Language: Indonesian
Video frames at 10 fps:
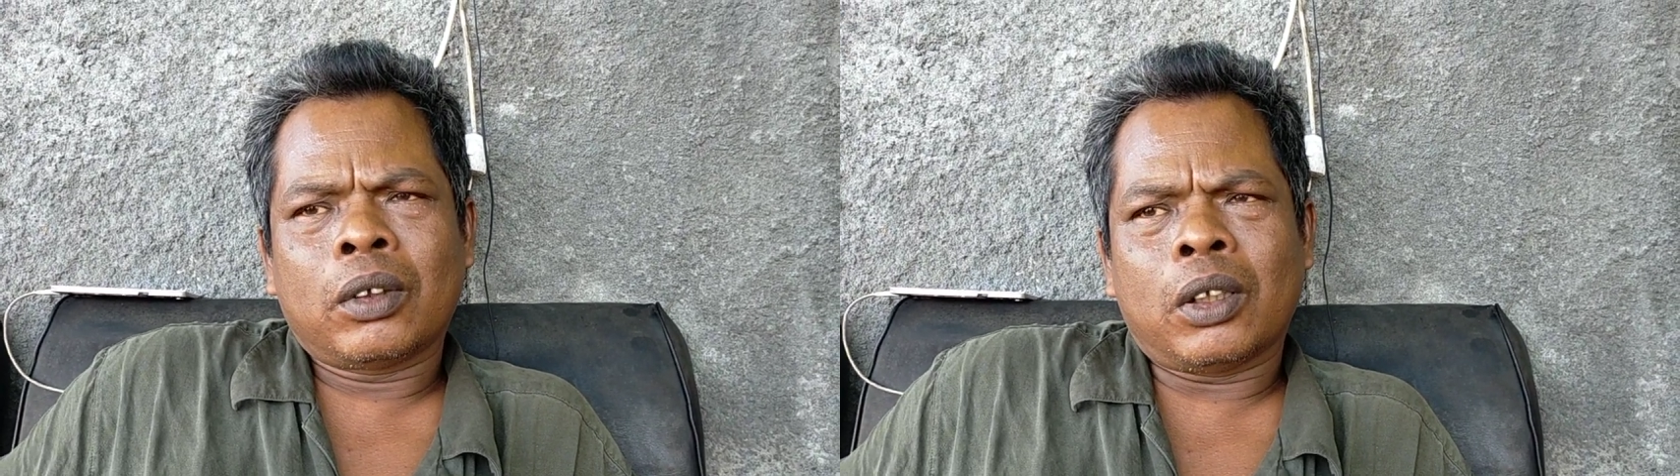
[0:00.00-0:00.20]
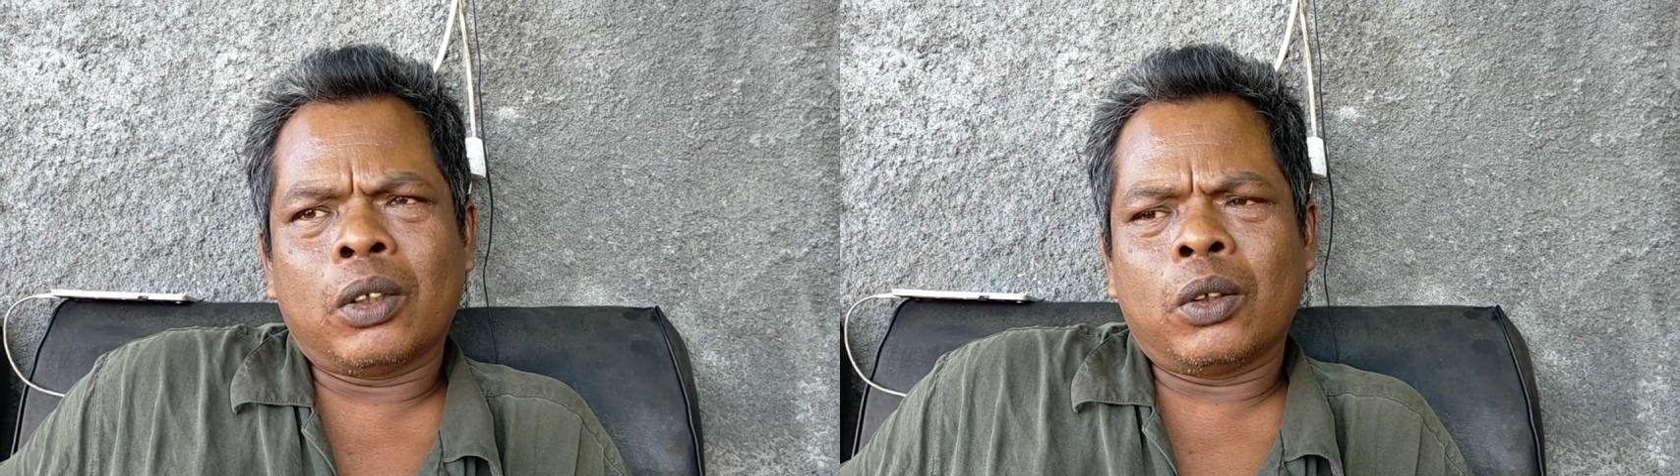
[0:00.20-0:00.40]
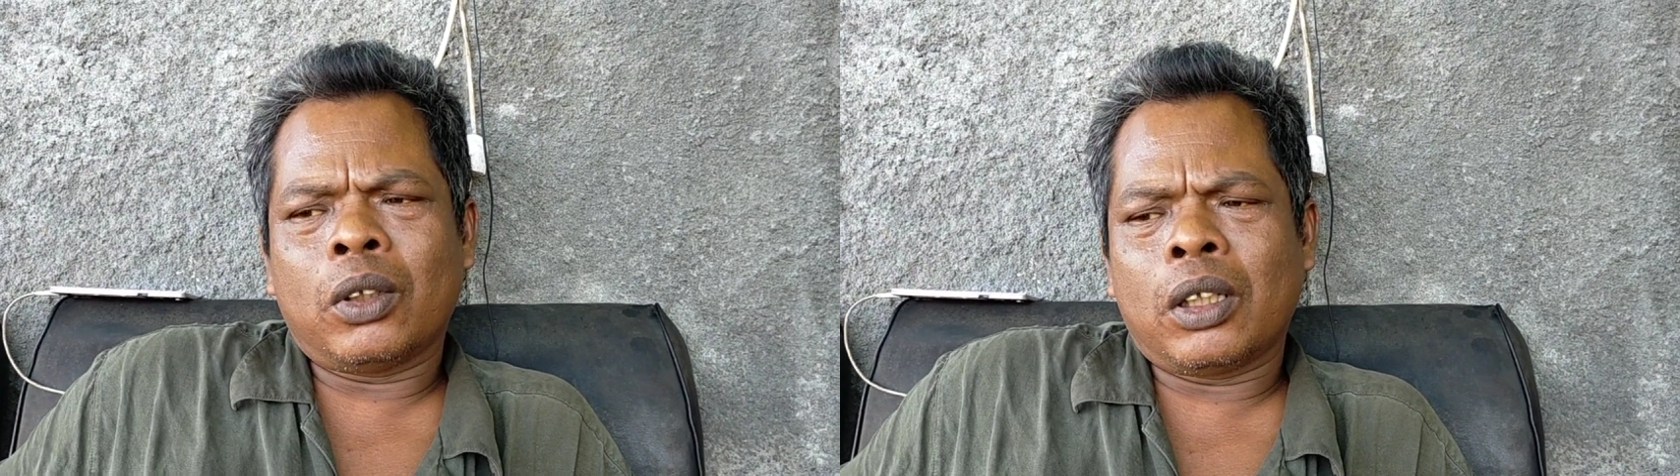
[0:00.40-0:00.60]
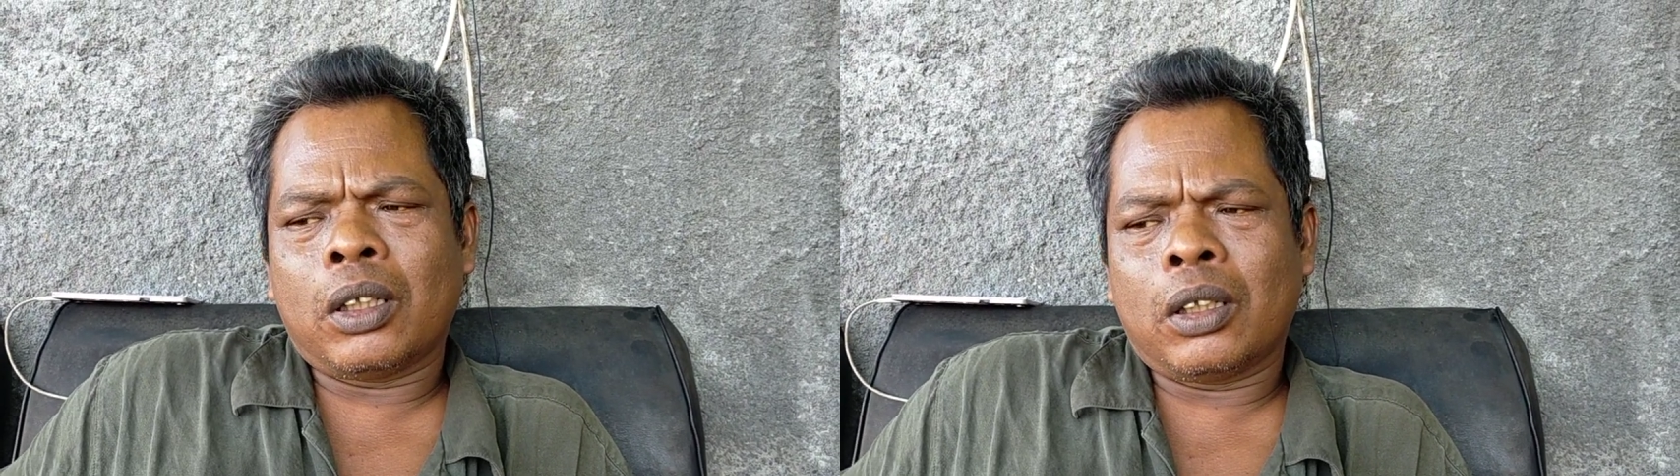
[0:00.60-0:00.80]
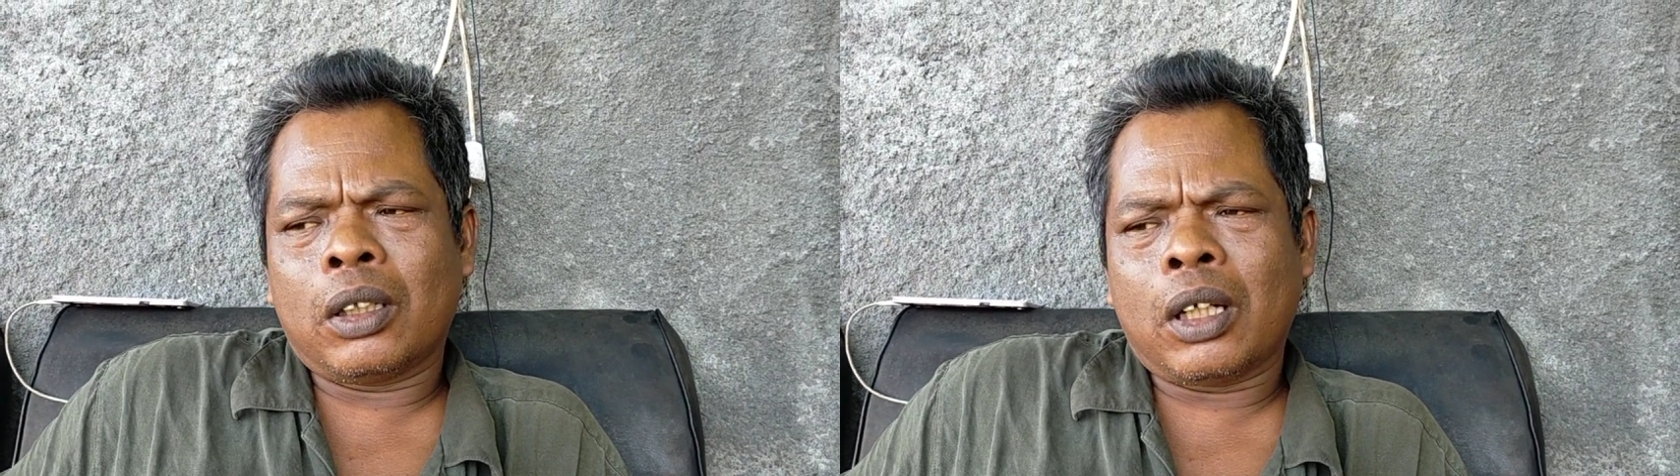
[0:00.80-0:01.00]
Kalau
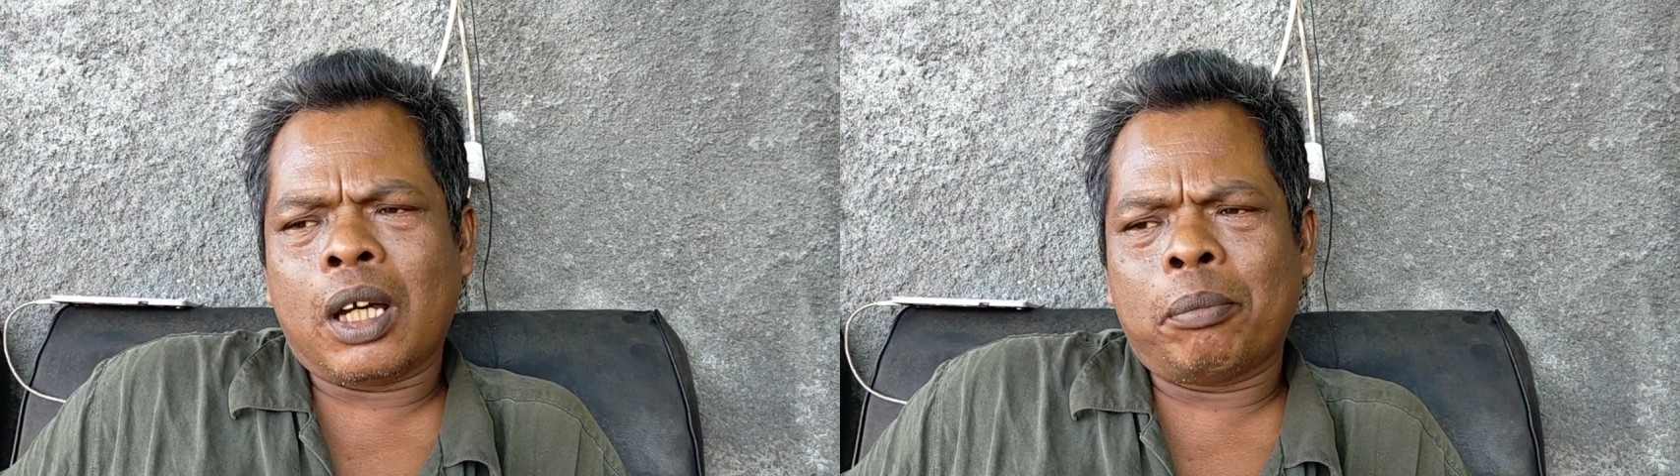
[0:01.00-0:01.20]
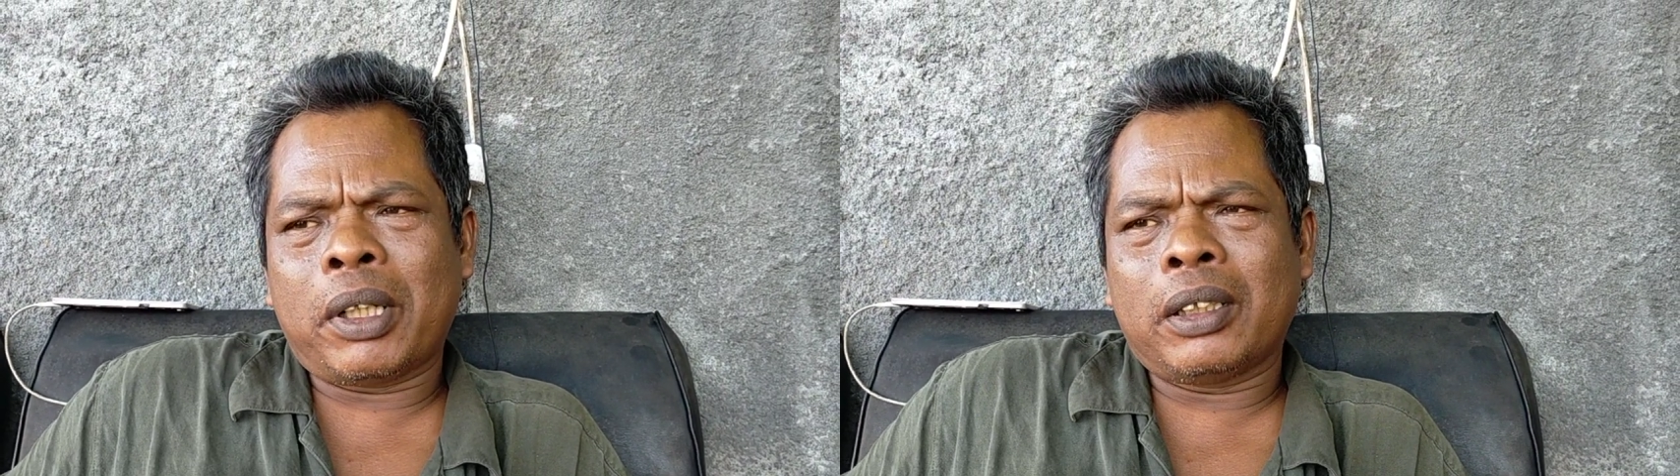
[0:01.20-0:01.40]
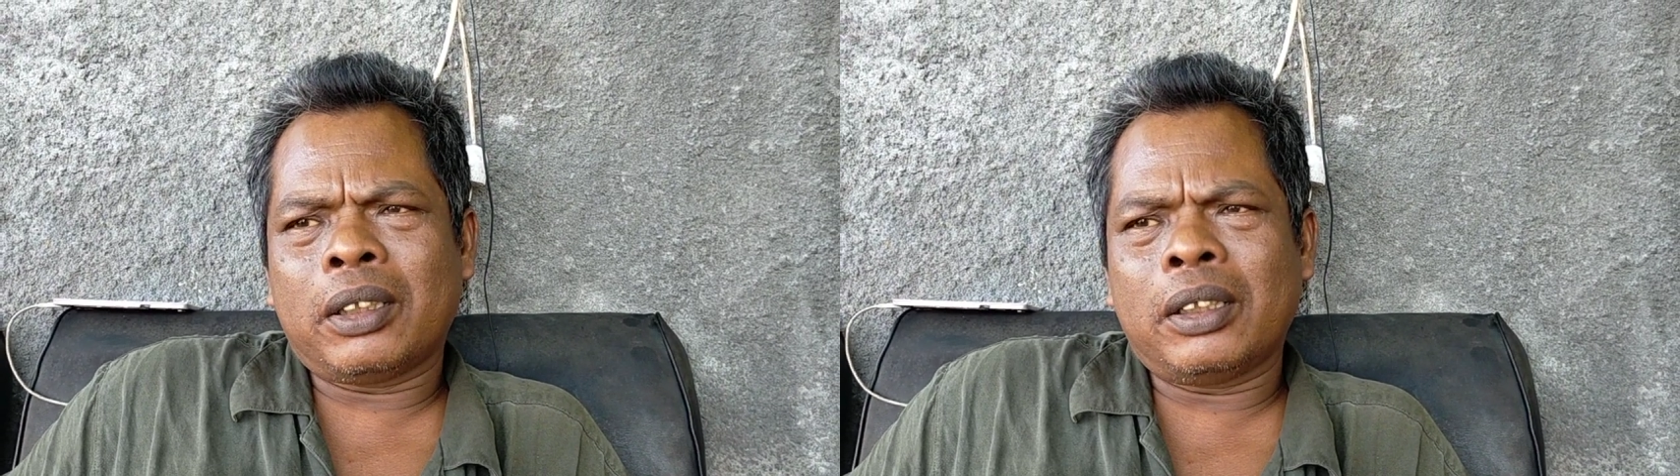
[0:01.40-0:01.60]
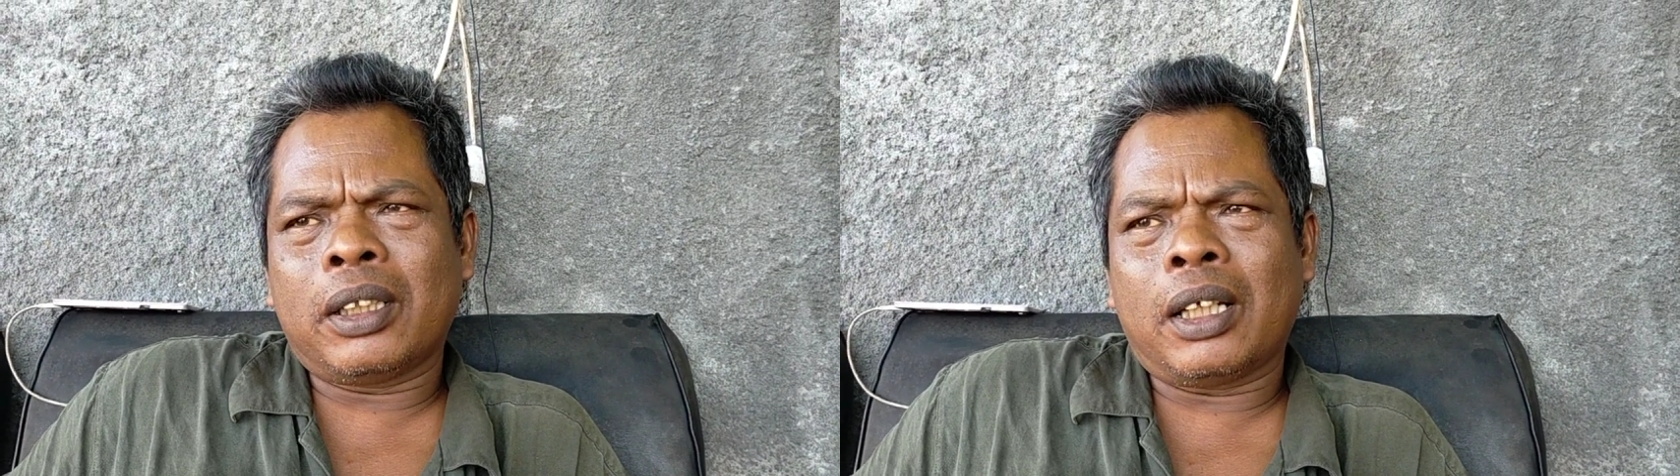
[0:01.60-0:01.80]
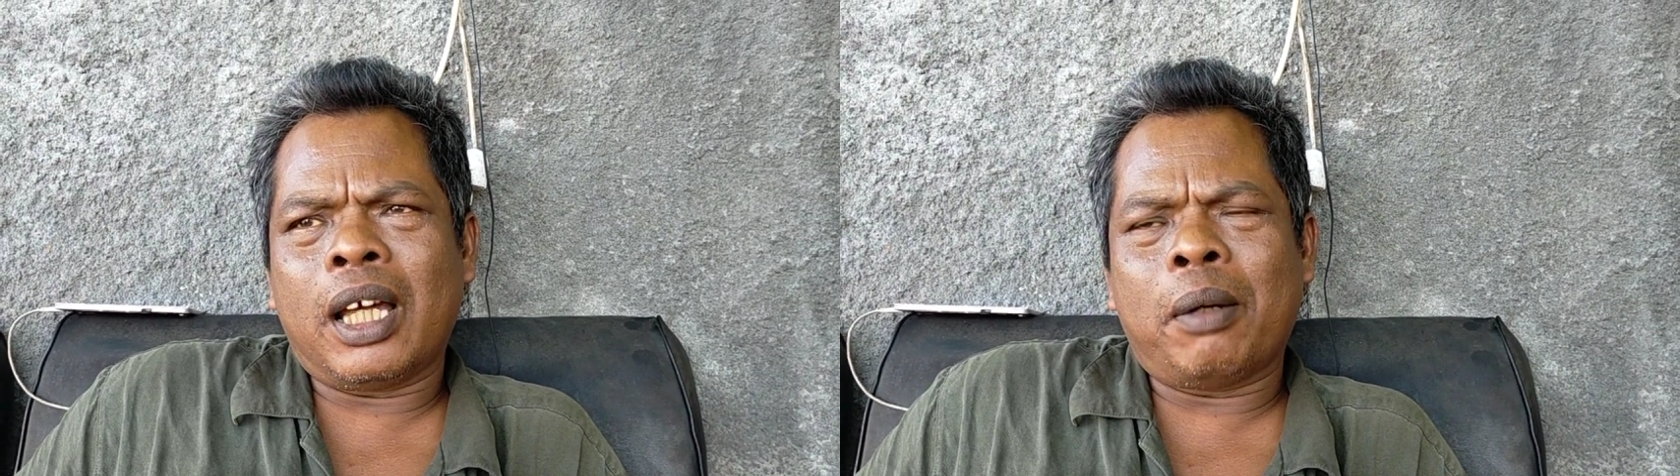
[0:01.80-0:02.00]
lamanya sih
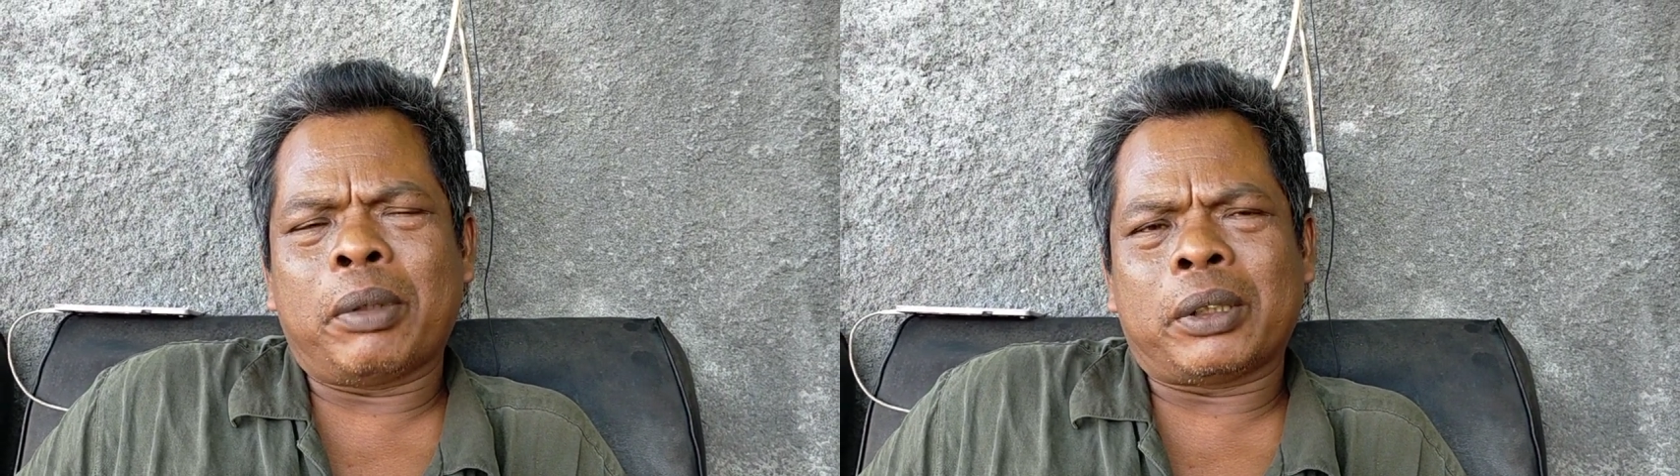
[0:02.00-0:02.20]
nggak lama